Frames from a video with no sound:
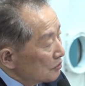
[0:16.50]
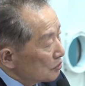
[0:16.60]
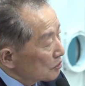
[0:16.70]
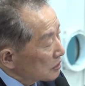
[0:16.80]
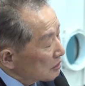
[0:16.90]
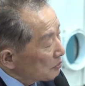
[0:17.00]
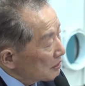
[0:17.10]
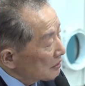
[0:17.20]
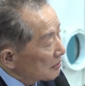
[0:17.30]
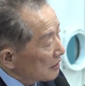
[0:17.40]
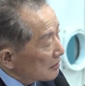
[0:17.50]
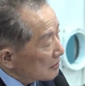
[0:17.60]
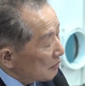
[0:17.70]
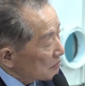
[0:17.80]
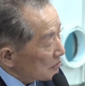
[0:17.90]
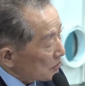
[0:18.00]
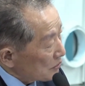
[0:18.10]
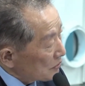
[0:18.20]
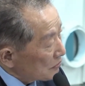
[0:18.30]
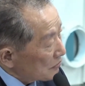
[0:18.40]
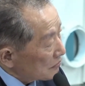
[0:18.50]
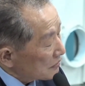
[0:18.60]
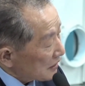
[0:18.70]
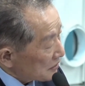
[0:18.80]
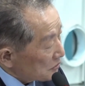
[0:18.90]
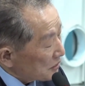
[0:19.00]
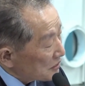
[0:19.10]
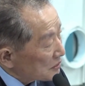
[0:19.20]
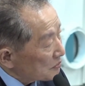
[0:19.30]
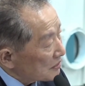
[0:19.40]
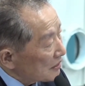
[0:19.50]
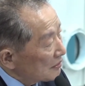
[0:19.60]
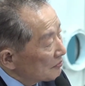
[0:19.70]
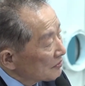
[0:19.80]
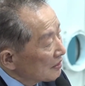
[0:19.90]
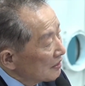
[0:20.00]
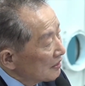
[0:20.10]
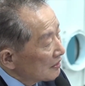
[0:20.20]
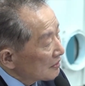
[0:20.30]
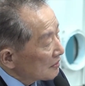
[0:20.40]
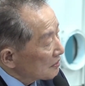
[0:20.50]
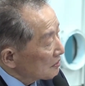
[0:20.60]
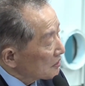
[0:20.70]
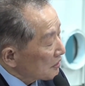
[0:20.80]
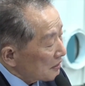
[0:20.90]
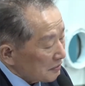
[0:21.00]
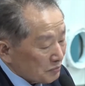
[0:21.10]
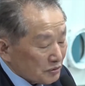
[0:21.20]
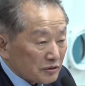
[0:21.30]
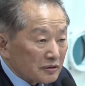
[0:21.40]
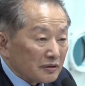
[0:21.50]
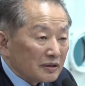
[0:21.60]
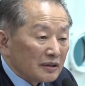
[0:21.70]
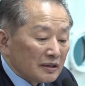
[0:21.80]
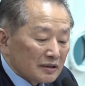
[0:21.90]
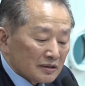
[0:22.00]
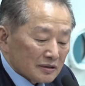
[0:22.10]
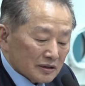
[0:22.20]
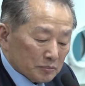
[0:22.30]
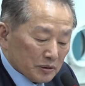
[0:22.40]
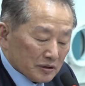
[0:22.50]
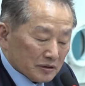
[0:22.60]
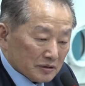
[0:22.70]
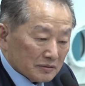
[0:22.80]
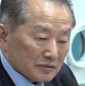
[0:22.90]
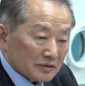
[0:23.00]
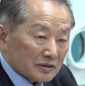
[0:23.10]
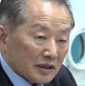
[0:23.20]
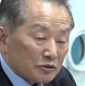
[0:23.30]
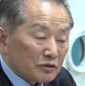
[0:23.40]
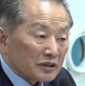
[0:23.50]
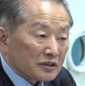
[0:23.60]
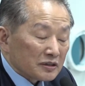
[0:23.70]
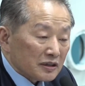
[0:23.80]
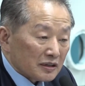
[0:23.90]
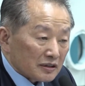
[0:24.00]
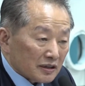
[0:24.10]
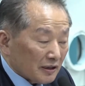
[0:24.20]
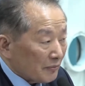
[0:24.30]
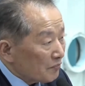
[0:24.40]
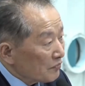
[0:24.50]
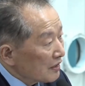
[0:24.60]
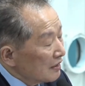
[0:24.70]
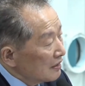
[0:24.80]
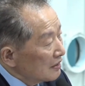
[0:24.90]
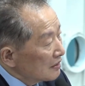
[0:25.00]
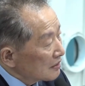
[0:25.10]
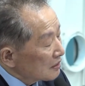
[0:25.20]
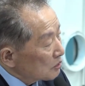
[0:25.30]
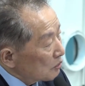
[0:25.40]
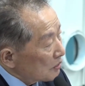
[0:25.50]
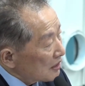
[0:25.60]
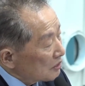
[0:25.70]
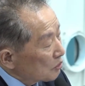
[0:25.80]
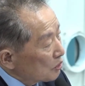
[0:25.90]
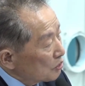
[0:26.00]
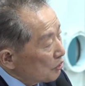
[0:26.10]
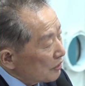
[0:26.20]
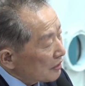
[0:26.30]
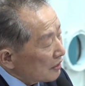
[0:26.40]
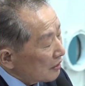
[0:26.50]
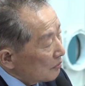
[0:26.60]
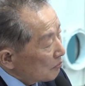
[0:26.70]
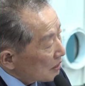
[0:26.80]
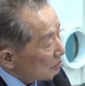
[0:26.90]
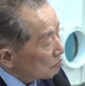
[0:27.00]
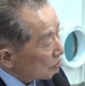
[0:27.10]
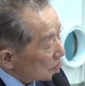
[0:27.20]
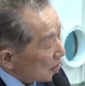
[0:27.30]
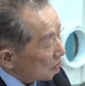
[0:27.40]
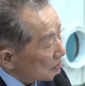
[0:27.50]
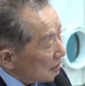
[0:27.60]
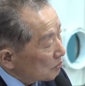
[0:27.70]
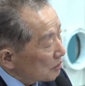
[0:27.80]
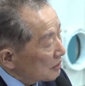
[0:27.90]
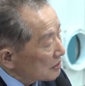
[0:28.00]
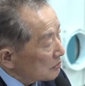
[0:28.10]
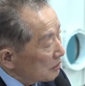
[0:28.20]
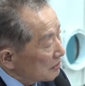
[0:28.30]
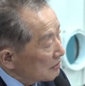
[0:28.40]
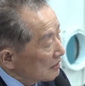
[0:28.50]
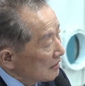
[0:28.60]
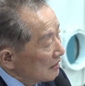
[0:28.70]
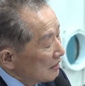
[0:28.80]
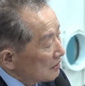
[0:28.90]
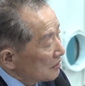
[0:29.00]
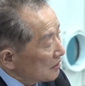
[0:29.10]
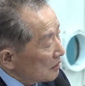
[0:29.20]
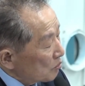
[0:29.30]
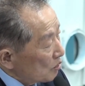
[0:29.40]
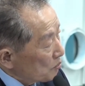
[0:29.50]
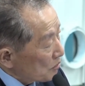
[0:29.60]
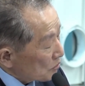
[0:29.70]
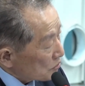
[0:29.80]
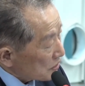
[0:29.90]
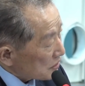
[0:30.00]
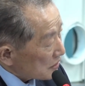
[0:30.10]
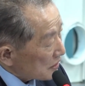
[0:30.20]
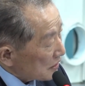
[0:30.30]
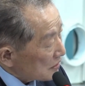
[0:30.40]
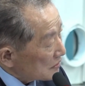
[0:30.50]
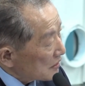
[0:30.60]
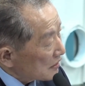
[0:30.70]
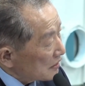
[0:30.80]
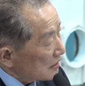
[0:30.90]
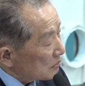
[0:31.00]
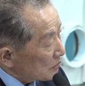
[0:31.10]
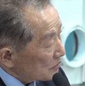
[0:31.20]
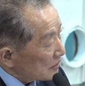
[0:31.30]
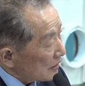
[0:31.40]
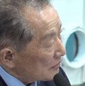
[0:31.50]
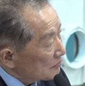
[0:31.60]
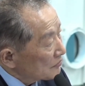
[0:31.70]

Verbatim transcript: 61대 31로 당선됐습니다. 그것은 제가 무슨 특별한 재주가 있어가 아니라 그동안의 노인연회가 얼마나 무능하고 잘못했으면 저에게 몰표를 주었을까 이런 생각을 해봅니다.